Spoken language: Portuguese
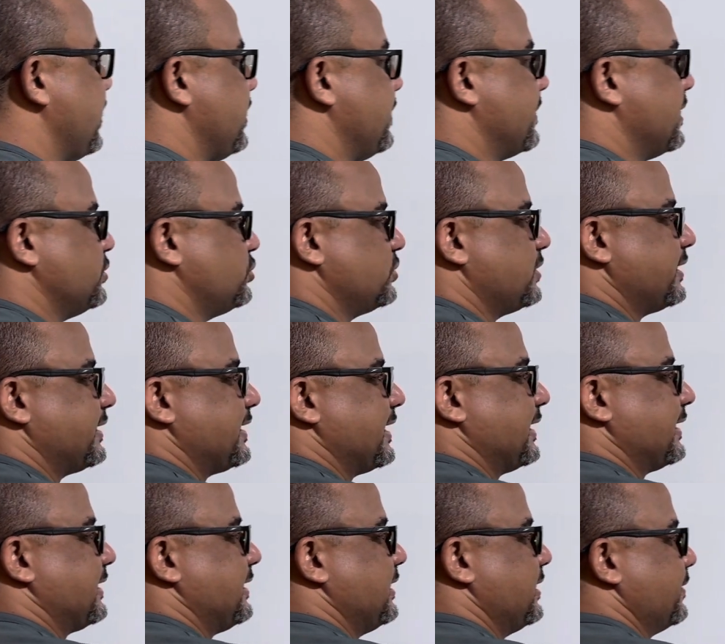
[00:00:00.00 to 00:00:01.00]
Imagina que
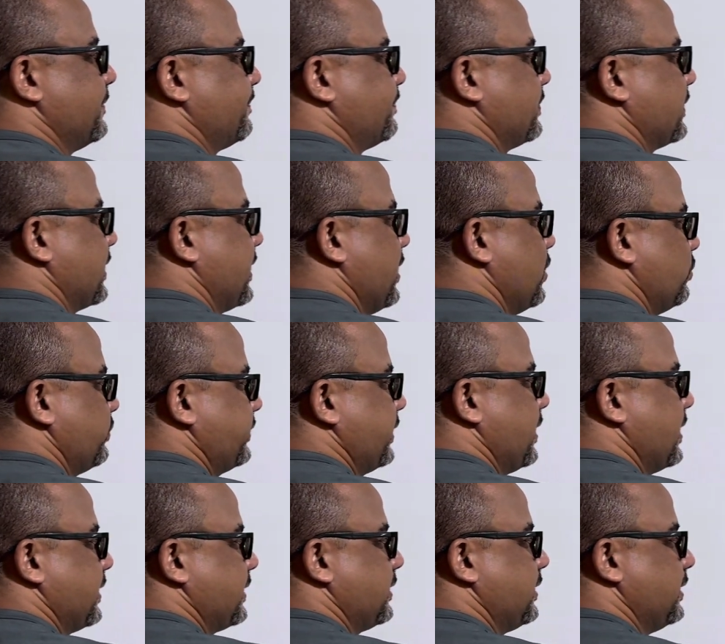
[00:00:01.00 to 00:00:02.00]
aqui, eu
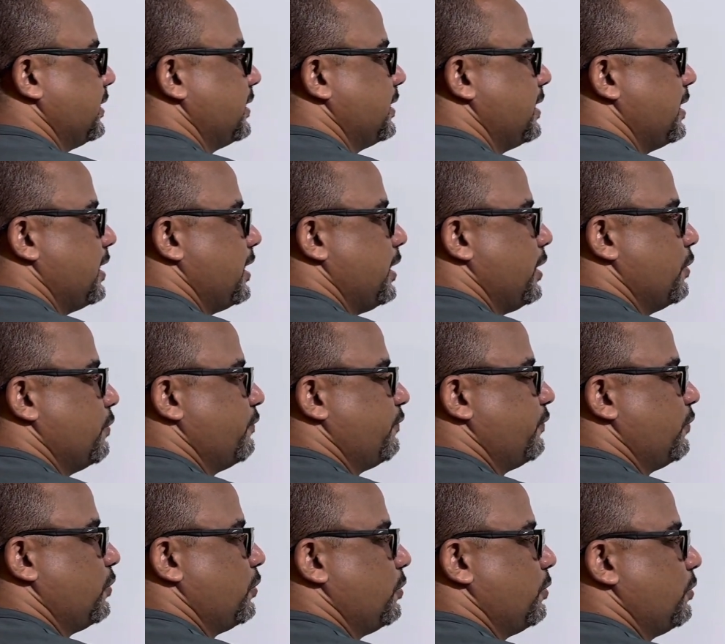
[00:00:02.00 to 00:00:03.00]
tenho aqui,
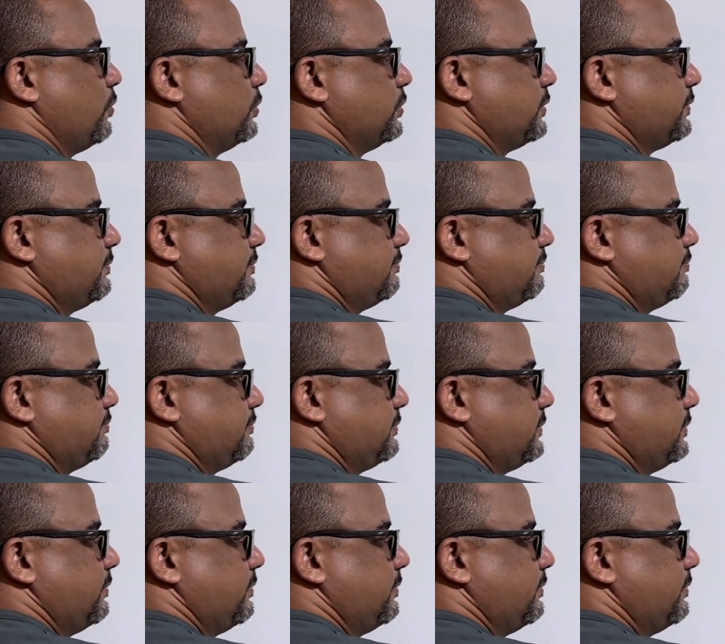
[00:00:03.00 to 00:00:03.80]
eu vou